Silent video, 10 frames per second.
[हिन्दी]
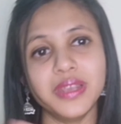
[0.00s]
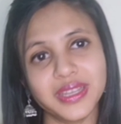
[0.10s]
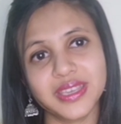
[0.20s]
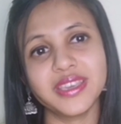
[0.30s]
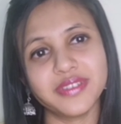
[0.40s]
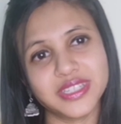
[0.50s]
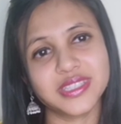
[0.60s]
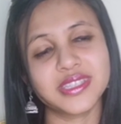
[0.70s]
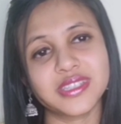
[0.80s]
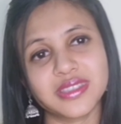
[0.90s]
मिल्क की
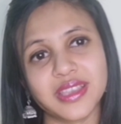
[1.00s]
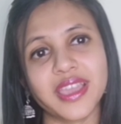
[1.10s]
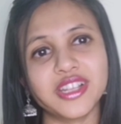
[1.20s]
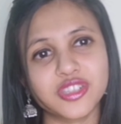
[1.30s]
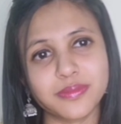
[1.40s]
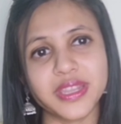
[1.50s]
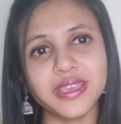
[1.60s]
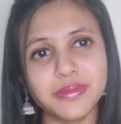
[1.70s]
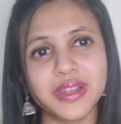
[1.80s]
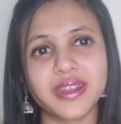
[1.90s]
वजह से जितना कैल्शियम
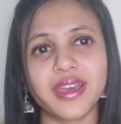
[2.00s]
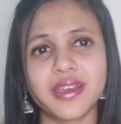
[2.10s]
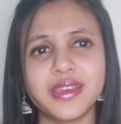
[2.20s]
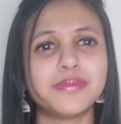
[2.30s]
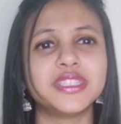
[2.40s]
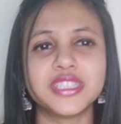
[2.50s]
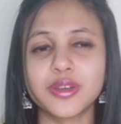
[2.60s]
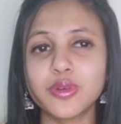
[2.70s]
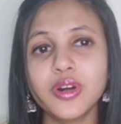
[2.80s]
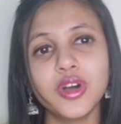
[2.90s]
नहीं मिल रहा है
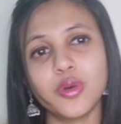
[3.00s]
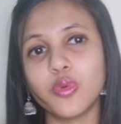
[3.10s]
बच्चे को